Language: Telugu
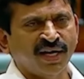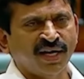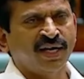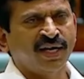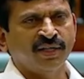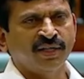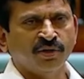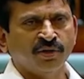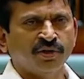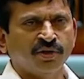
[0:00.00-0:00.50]

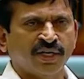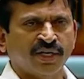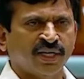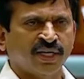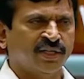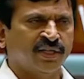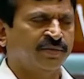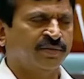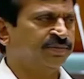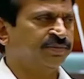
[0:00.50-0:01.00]
నాలుగైదు రోజుల
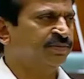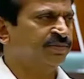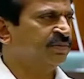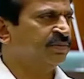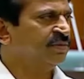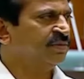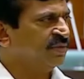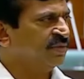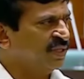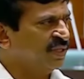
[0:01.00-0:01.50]
క్రితం
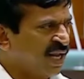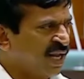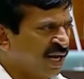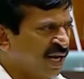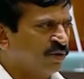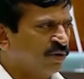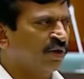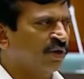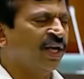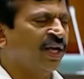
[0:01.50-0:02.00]

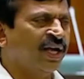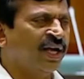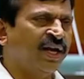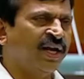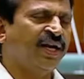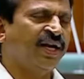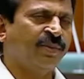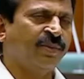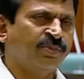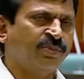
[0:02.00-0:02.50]
నల్లగొండ
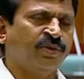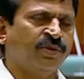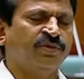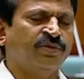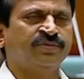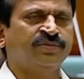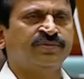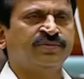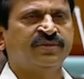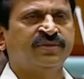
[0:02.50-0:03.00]

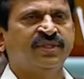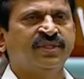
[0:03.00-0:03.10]
వెళ్ళినప్పుడు